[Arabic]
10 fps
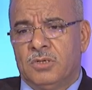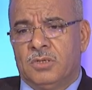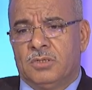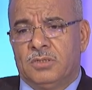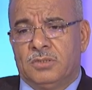
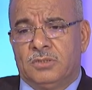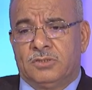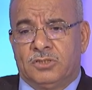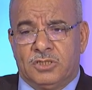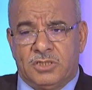آه،
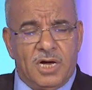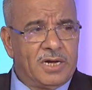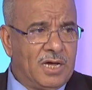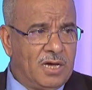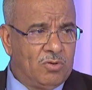
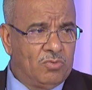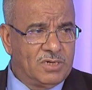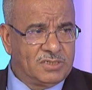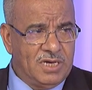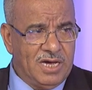استشاره
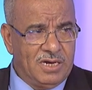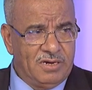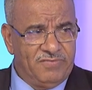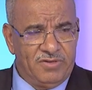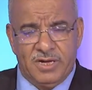واسعه
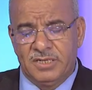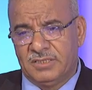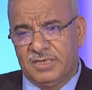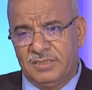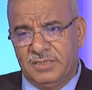لفئات
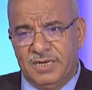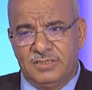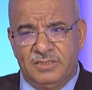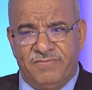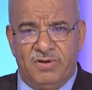يعني
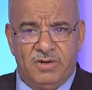عديده في